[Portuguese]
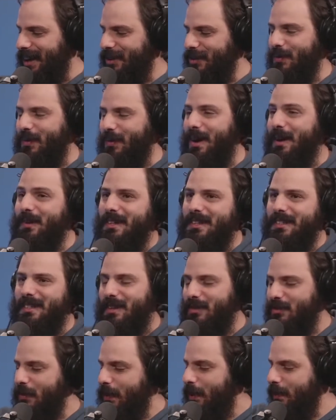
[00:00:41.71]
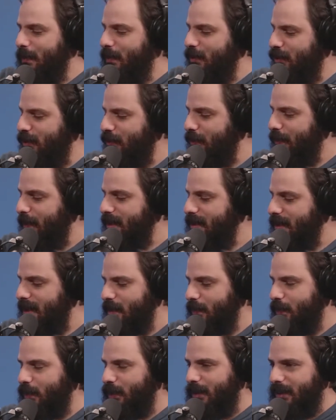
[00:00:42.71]
Ativar o desejo primitivo, mas
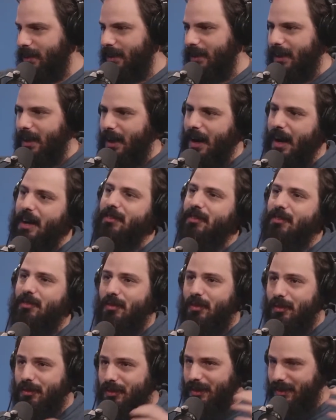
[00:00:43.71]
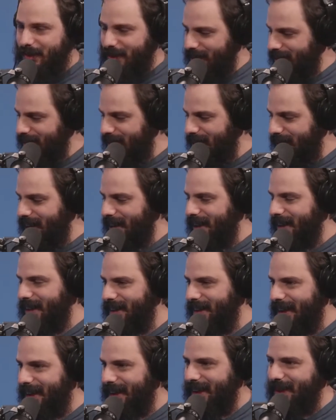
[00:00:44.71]
essa modernidade de hoje
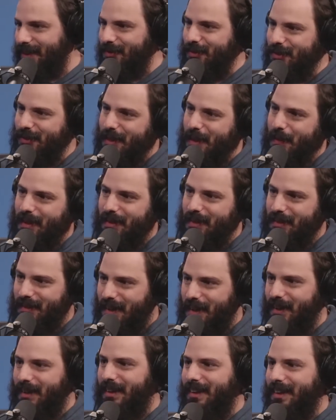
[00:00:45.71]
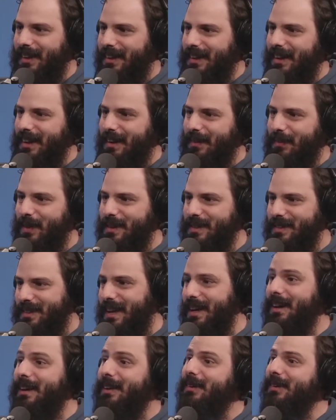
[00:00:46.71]
está querendo justamente se
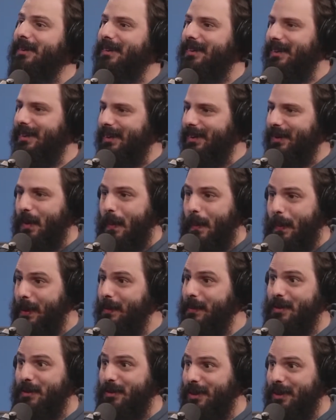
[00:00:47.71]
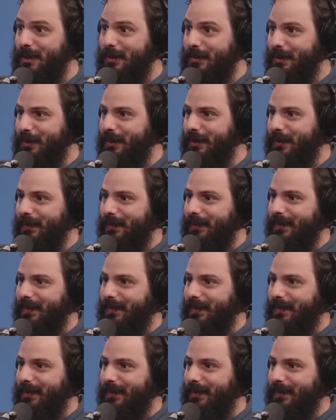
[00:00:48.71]
afastar o, o primitivo.